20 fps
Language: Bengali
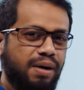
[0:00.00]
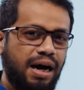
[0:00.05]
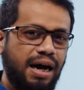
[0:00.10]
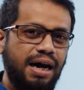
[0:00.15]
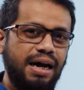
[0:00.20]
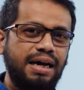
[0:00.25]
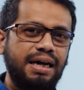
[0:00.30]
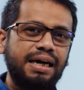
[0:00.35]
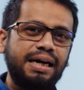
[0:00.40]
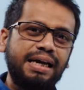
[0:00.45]
বা
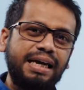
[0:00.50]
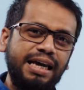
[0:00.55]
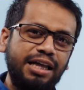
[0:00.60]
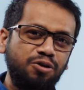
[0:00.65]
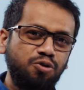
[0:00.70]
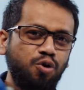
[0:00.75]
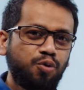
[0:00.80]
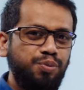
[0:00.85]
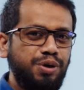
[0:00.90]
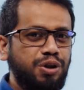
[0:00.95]

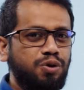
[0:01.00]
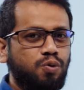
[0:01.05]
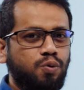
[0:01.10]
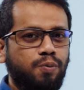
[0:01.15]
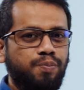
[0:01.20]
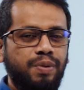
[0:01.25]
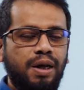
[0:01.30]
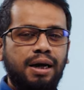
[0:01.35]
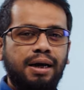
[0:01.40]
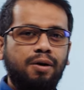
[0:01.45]
কেন্দ্রবিন্দু
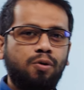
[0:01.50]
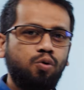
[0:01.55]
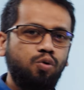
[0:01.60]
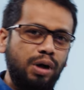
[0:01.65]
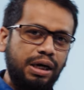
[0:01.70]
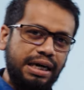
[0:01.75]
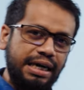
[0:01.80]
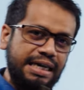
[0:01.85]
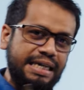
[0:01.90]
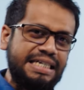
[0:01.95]
কোনো
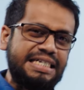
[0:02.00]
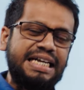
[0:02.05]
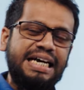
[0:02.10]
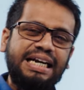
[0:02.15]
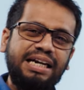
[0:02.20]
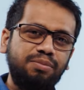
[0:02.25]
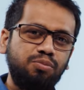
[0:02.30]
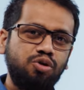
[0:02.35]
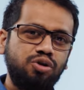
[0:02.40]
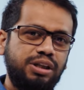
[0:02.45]
একটা
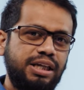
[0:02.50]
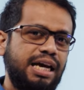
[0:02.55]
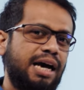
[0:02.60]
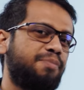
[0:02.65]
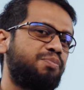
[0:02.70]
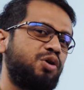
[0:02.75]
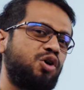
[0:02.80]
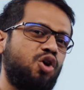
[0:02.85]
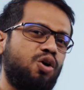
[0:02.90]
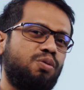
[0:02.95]
ডিজাইনের মধ্যে
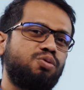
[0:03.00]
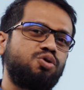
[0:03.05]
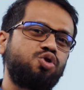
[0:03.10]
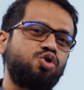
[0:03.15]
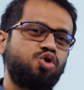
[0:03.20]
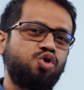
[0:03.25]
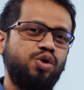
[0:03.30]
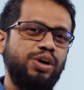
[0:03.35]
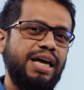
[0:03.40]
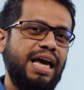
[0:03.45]
আপনার
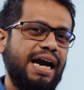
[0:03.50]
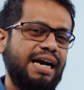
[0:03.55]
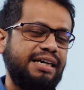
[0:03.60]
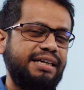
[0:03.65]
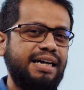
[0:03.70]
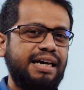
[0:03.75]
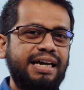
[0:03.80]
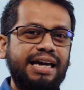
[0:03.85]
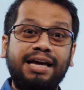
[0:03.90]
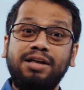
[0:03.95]
অবশ্যই
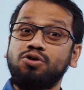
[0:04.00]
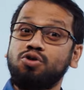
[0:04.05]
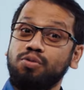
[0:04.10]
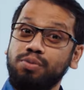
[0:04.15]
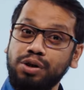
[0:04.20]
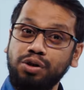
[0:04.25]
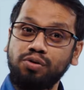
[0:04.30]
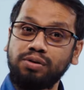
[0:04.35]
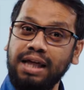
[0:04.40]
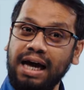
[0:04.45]
একটা
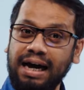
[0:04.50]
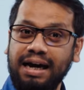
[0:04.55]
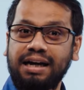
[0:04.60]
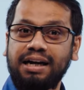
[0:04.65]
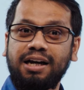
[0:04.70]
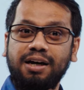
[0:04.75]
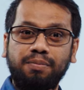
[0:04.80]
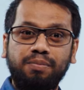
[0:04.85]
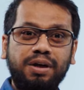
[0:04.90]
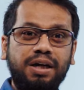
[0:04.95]
কেন্দ্রবিন্দু থাকা
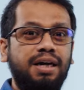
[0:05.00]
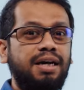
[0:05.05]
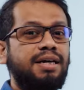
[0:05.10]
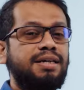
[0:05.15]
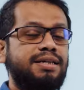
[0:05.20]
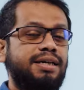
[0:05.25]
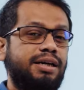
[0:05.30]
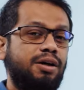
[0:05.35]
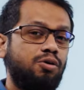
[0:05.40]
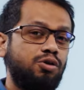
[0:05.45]
লাগবে
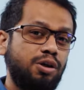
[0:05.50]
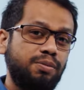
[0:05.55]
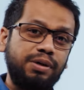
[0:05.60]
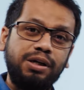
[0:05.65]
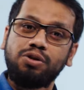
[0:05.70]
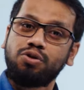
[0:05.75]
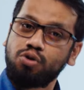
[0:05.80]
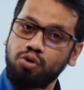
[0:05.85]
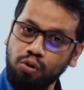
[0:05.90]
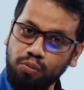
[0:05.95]
সেটা হতে
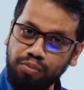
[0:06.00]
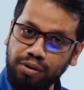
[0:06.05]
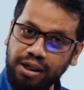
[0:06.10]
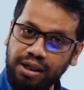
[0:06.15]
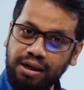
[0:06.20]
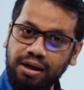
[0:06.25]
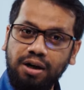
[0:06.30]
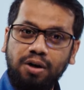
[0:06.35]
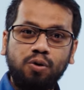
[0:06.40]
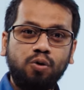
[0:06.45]
পারে ছবি
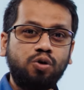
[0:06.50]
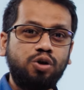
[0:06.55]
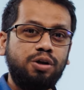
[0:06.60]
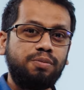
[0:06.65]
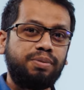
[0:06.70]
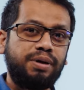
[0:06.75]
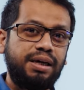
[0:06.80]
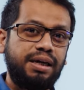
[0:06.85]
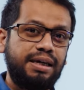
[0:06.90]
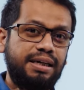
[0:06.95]
হতে
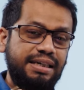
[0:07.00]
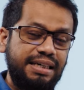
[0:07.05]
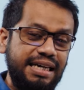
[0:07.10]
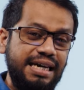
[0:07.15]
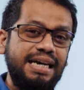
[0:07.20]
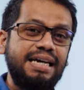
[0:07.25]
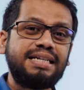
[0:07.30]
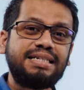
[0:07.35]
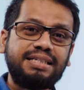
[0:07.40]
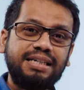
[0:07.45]
পারে
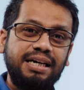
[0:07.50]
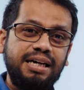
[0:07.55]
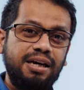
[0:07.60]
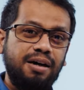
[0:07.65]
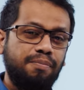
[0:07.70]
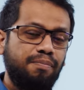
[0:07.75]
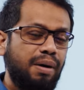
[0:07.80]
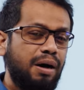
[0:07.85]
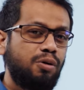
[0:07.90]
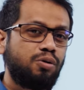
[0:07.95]
টেক্সট
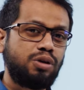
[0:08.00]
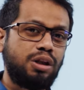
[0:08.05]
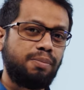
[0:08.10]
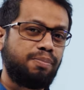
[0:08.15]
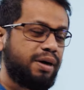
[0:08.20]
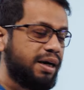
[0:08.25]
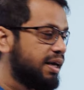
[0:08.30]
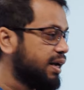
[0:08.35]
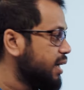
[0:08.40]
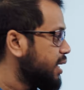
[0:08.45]
বা হতে
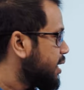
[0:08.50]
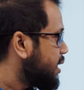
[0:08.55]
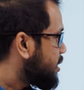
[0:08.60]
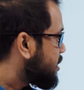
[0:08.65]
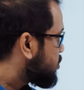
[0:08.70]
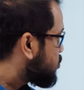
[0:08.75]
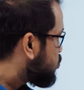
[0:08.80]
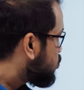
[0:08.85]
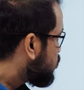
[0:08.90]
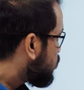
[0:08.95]
পারে
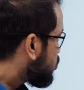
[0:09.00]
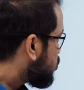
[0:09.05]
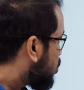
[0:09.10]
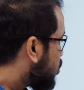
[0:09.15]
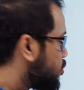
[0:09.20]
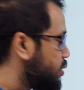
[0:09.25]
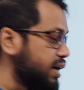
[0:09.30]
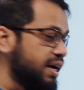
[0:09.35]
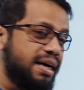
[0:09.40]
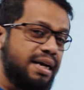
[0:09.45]
কোনো
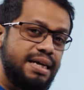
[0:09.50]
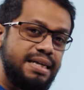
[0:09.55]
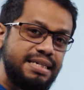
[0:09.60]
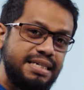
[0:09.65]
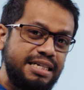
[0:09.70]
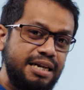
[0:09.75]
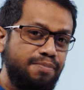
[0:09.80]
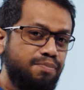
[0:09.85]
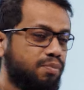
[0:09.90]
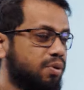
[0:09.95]
ধরনের
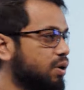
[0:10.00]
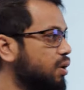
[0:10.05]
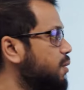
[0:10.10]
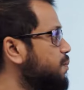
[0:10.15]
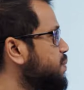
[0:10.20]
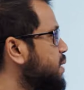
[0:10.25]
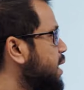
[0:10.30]
সিম্বল